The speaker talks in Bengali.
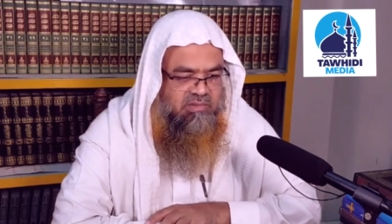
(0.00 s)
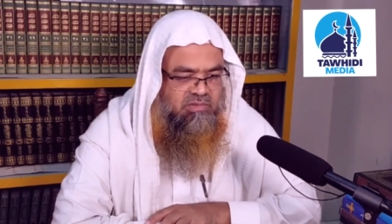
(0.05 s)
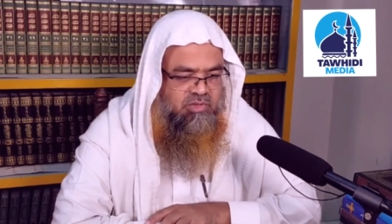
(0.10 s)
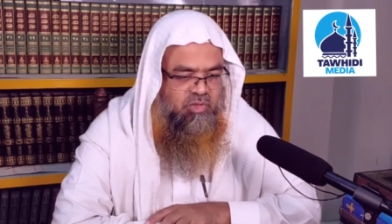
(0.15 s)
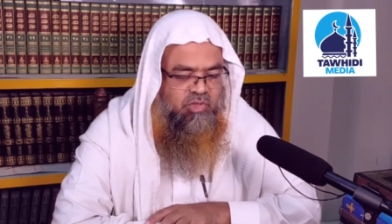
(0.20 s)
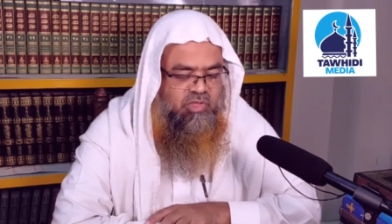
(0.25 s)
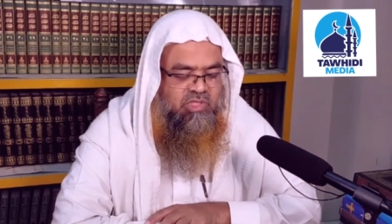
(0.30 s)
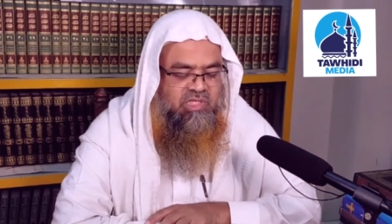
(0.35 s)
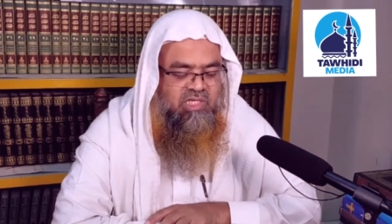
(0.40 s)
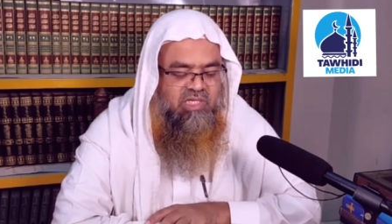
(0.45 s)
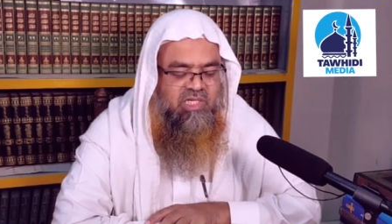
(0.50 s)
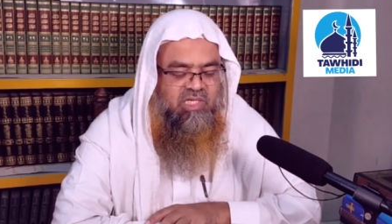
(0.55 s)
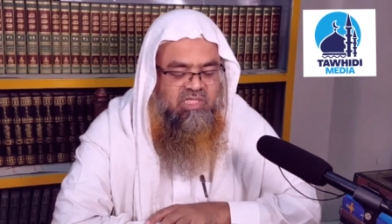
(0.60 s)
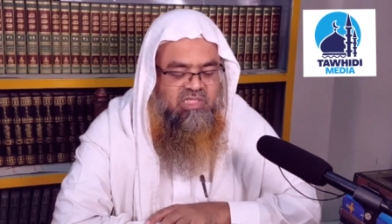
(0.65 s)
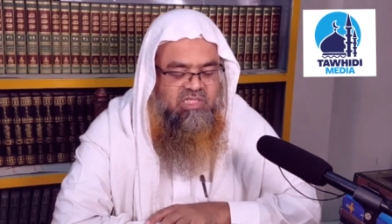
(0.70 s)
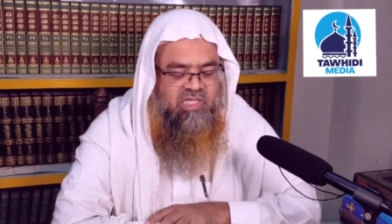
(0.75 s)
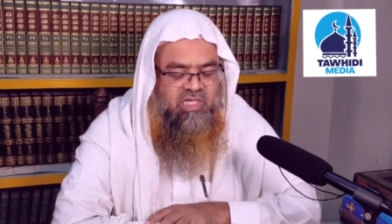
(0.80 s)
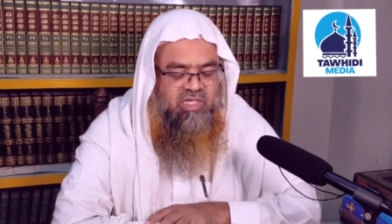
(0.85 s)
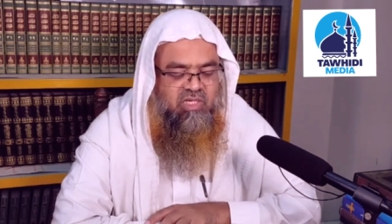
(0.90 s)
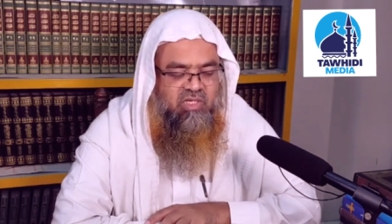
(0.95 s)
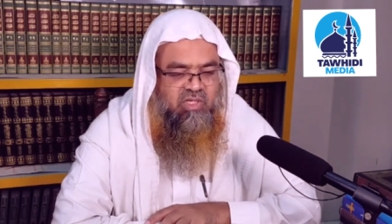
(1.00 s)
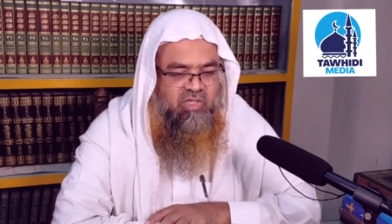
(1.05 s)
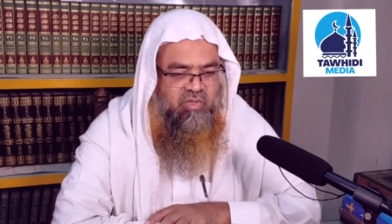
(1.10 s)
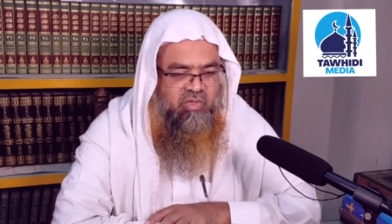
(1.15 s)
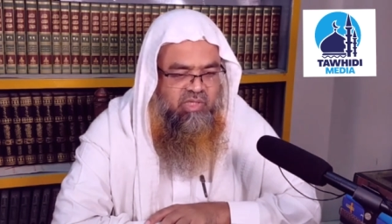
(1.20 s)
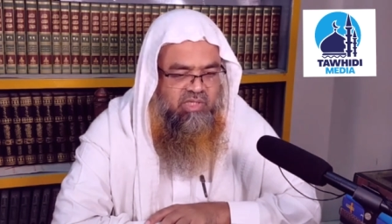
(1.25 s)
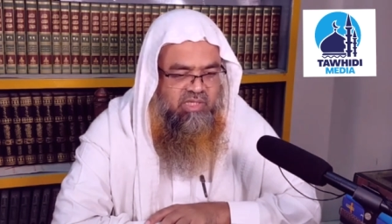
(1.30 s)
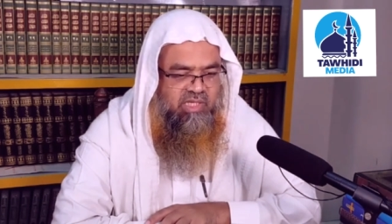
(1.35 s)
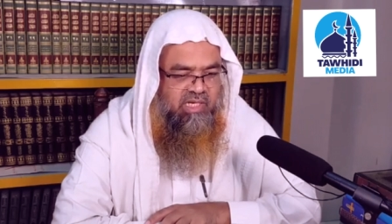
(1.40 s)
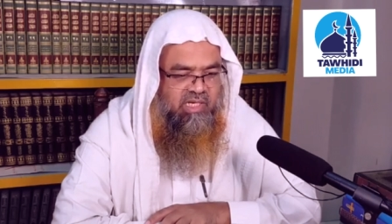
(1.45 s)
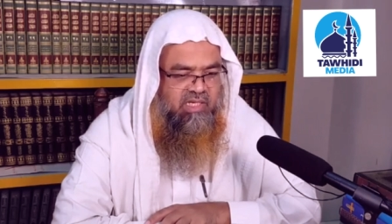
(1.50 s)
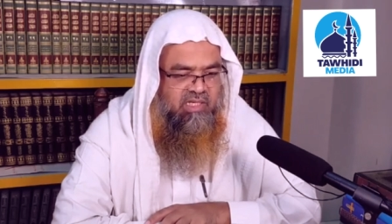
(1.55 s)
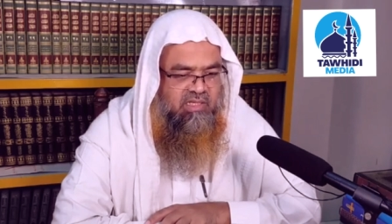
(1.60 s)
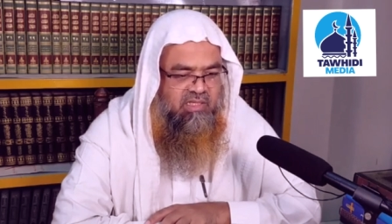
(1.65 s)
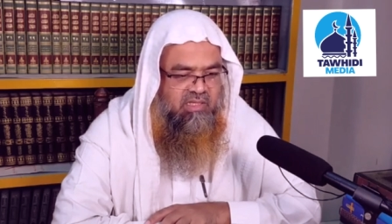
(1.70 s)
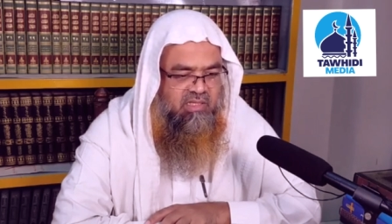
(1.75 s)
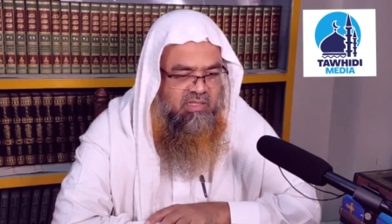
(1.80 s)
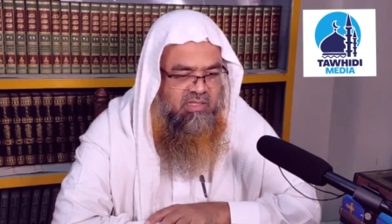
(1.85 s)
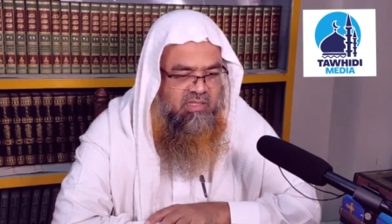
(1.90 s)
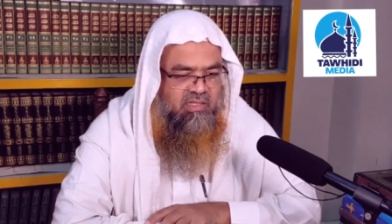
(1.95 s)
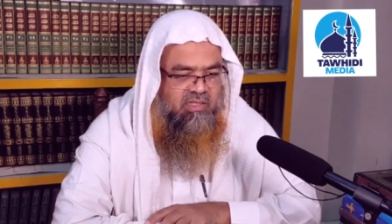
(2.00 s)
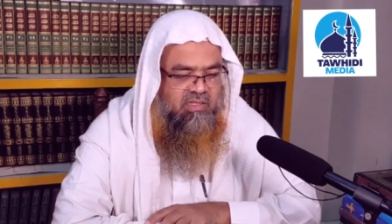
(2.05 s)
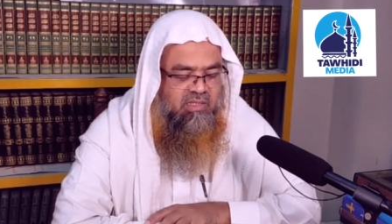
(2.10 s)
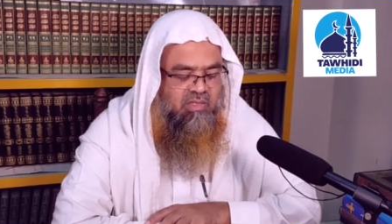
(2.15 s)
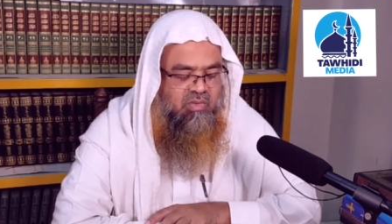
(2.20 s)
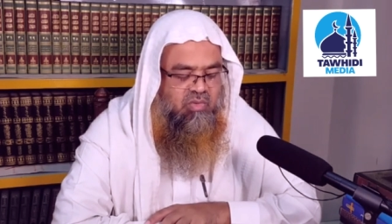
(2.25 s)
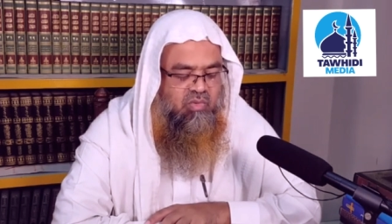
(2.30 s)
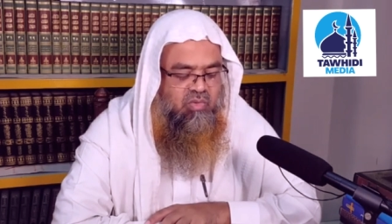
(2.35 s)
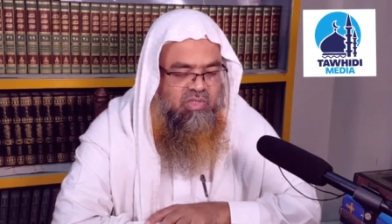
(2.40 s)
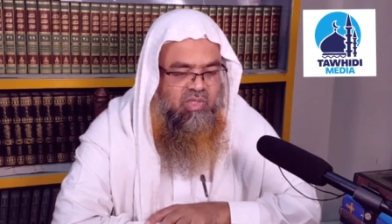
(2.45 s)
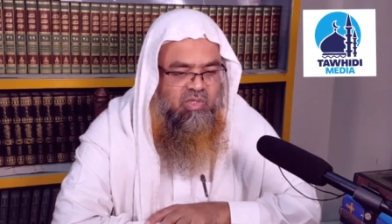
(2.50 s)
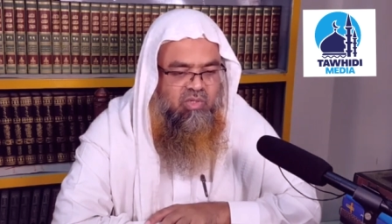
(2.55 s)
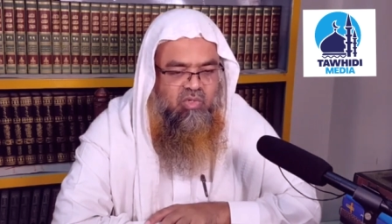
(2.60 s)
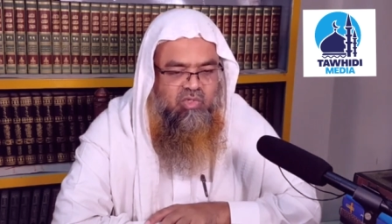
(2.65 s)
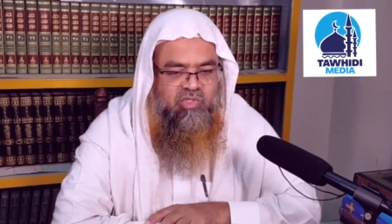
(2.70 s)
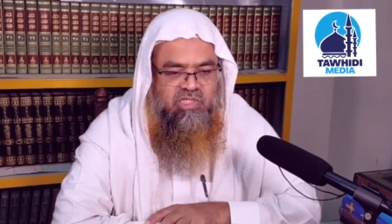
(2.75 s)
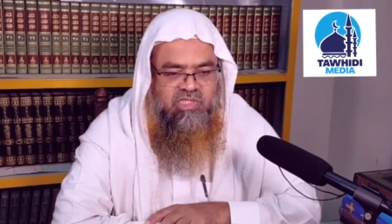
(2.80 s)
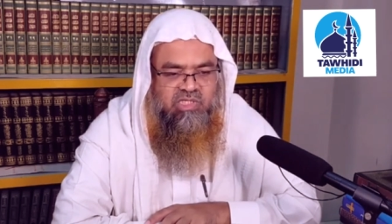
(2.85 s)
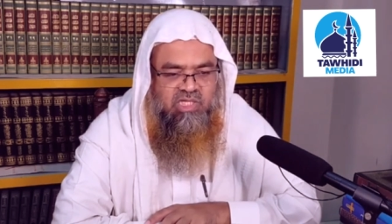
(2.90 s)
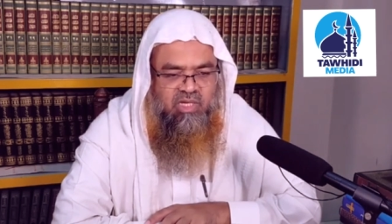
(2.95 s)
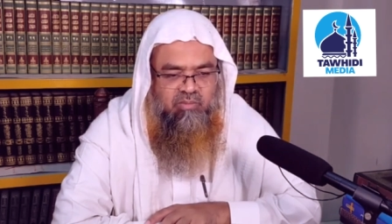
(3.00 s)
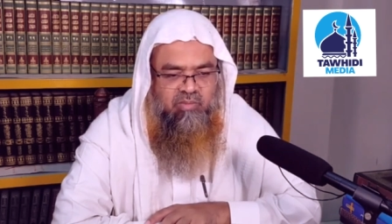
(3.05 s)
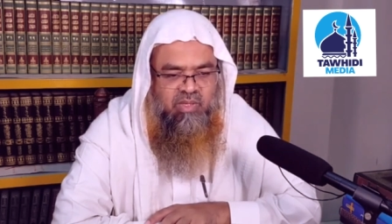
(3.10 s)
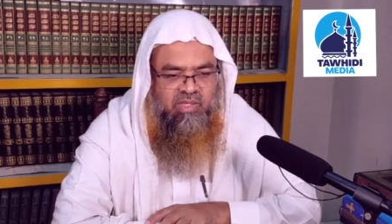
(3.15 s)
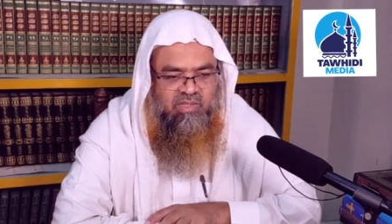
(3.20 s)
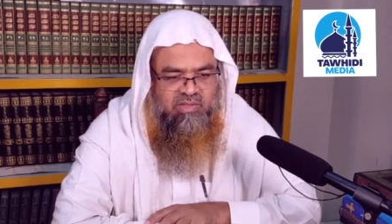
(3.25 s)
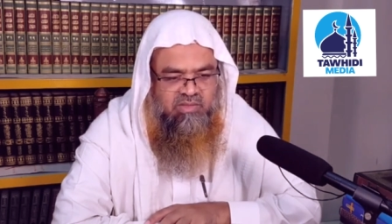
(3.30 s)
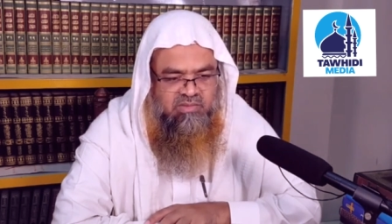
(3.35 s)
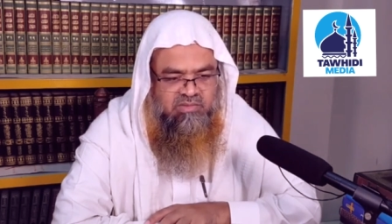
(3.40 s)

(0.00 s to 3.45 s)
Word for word: যদি তিনি শিক্ষিত হয়ে থাকেন কোথাও লজিং থাকবেন